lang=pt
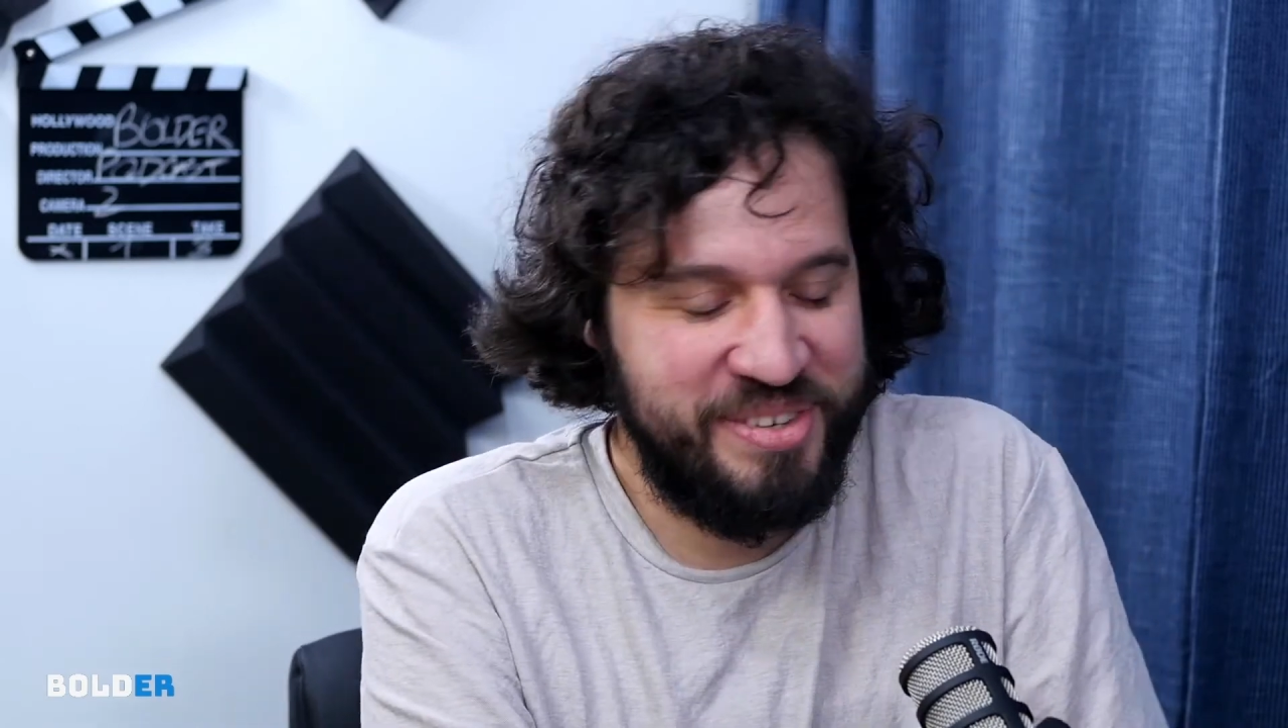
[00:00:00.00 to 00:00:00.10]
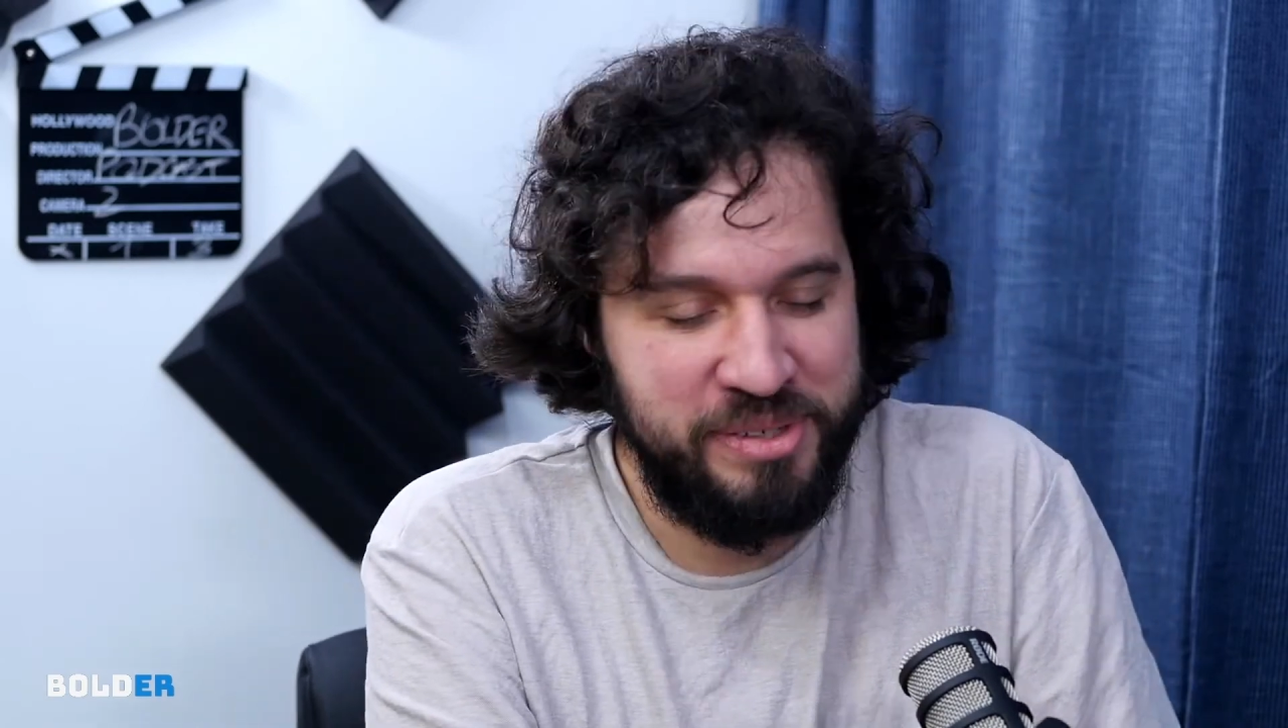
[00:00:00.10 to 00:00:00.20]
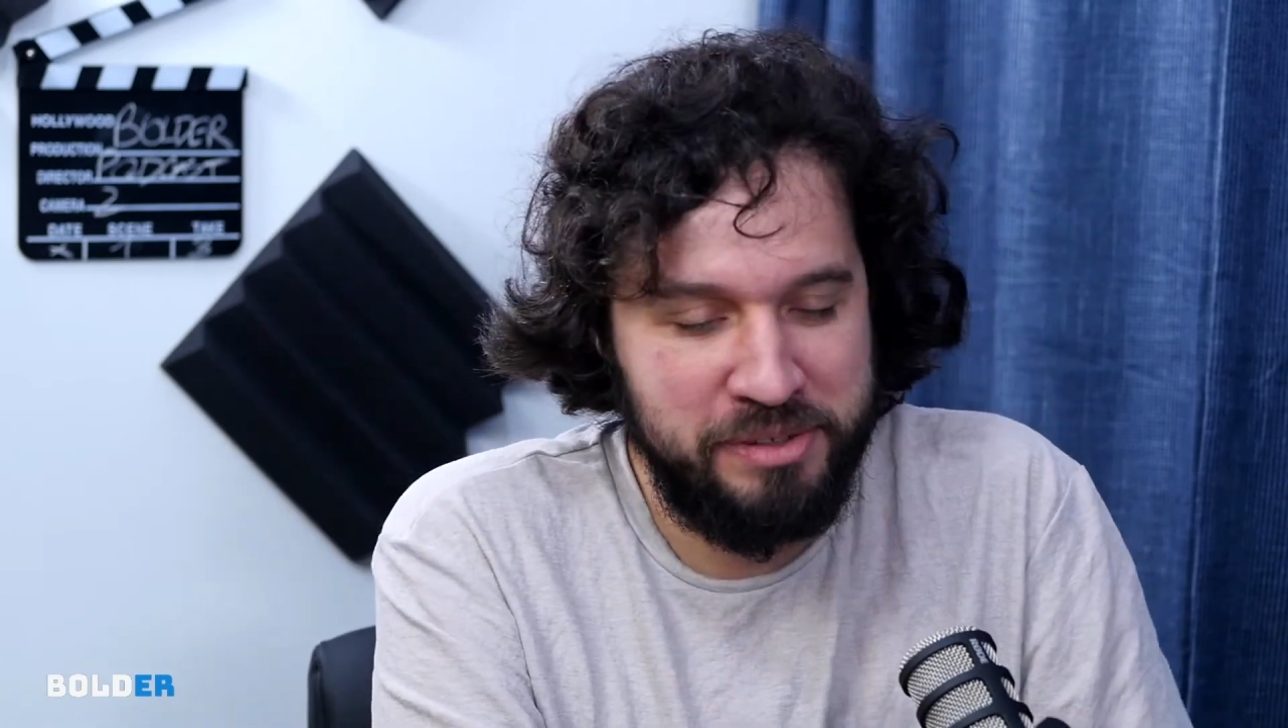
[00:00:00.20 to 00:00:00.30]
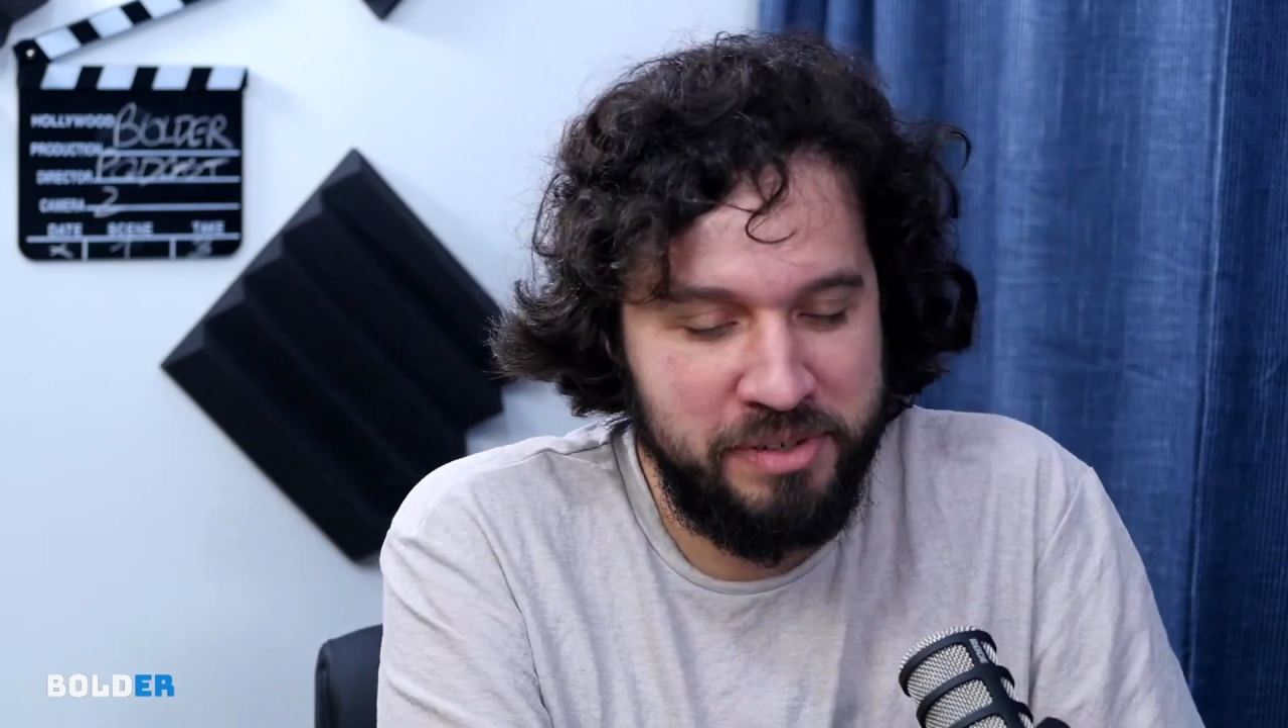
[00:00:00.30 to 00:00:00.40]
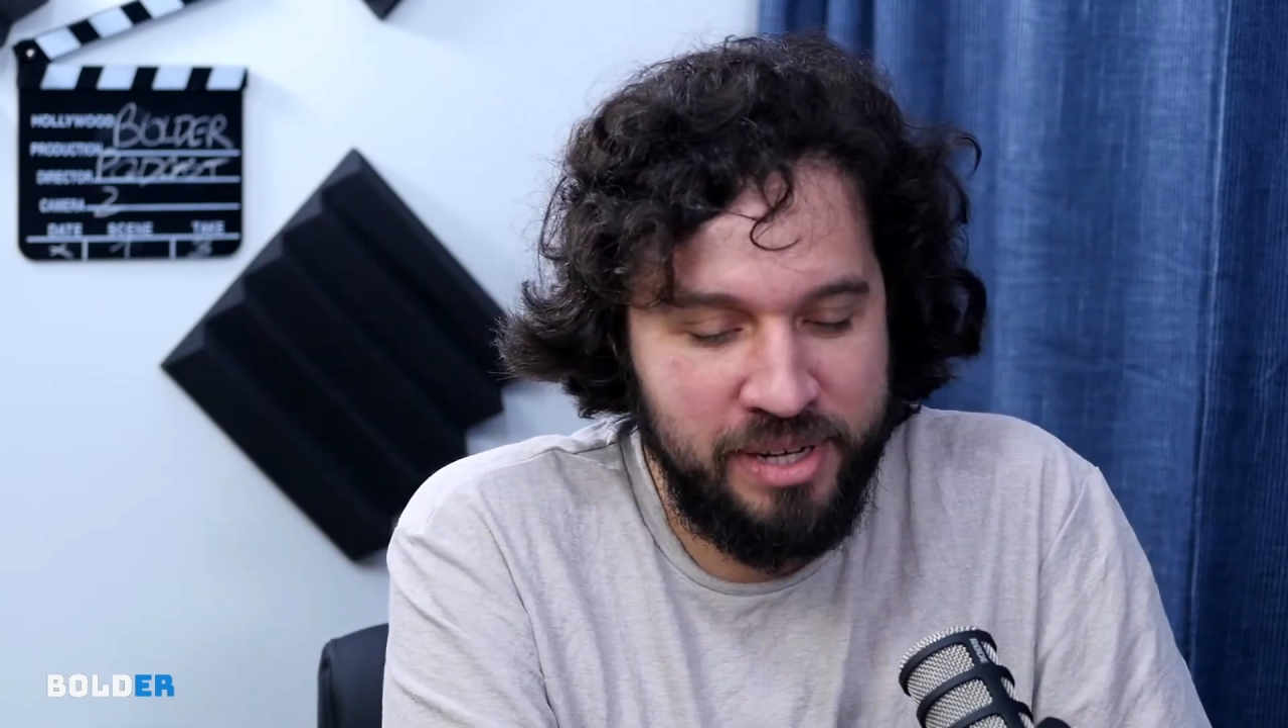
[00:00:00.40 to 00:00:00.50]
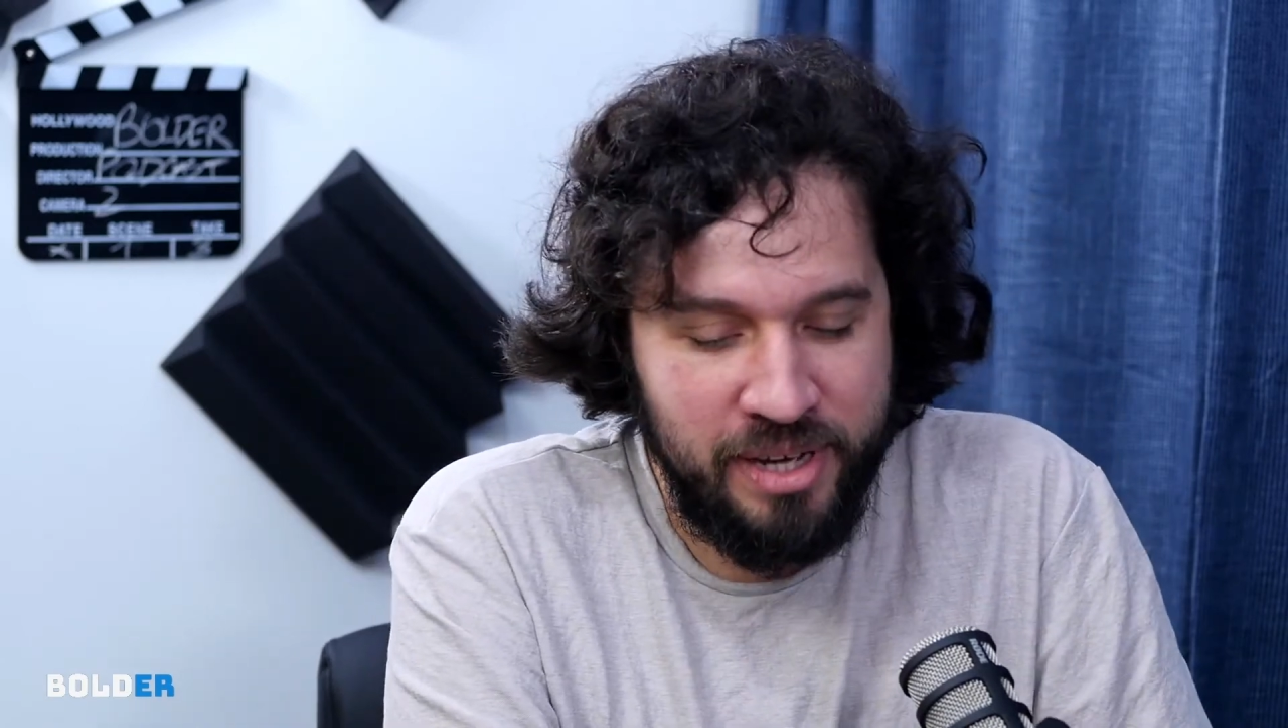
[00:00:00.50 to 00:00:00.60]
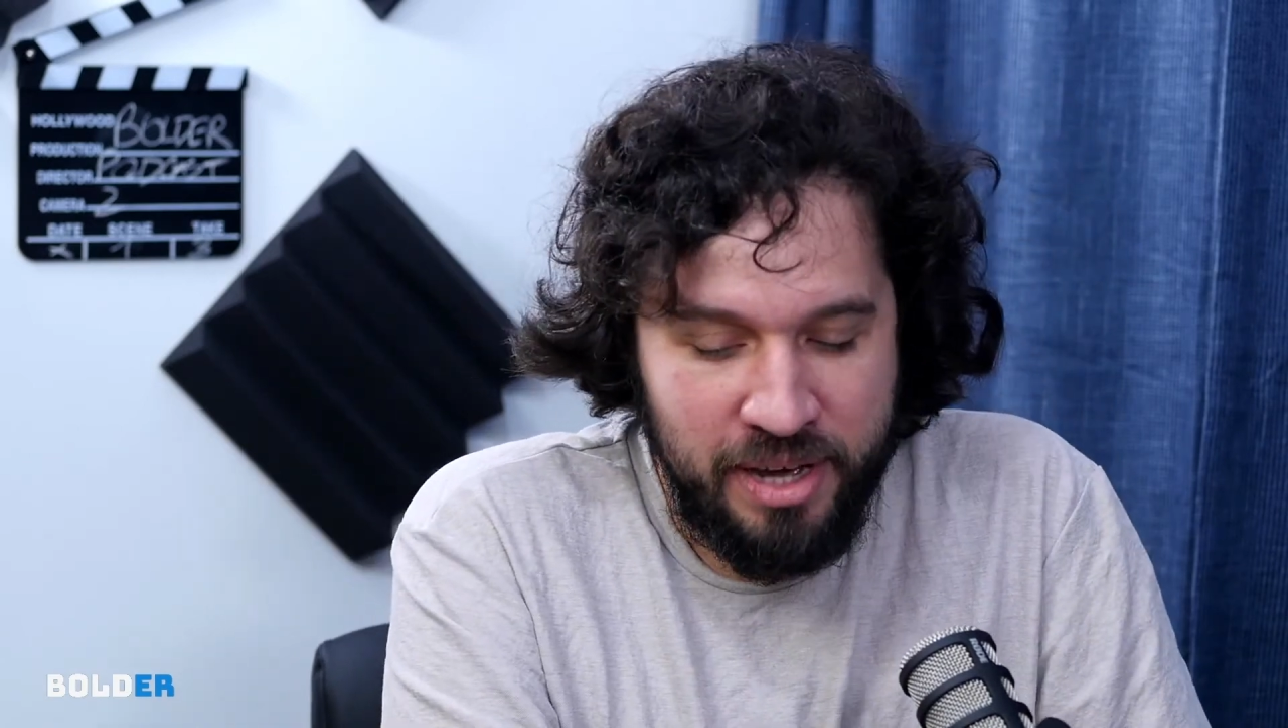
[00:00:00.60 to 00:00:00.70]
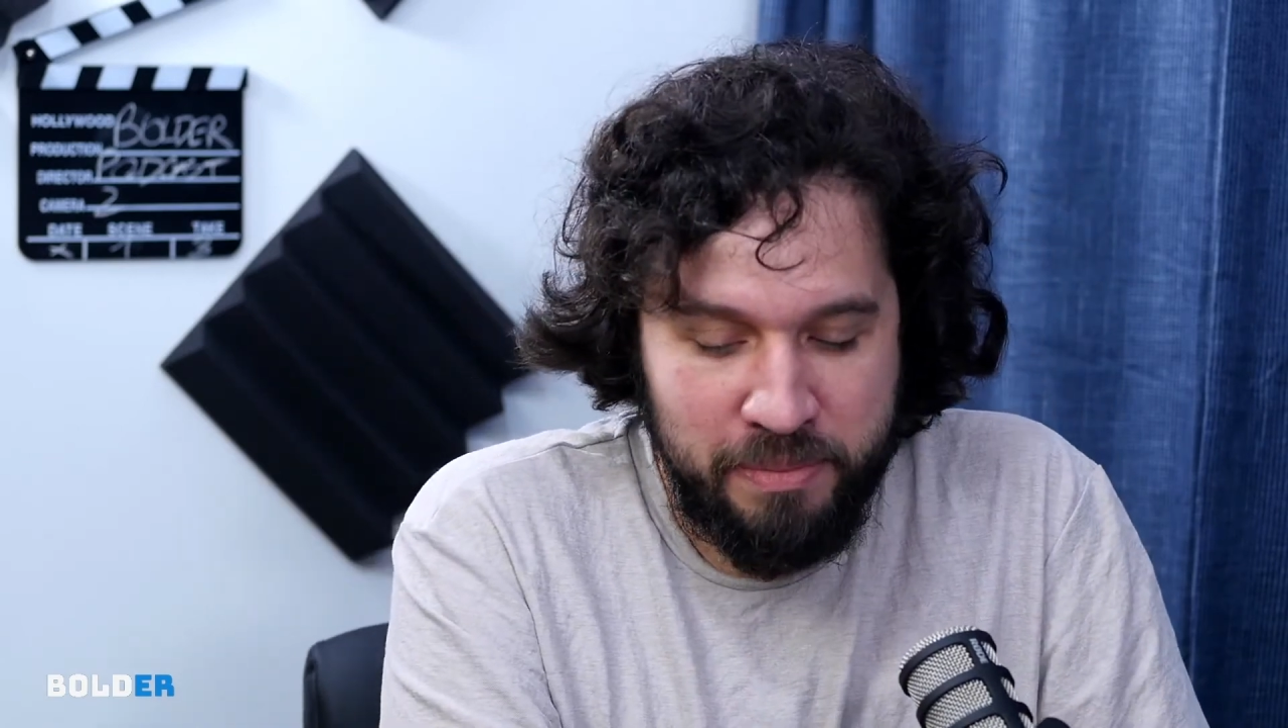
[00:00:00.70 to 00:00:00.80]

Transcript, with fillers: custo de vida,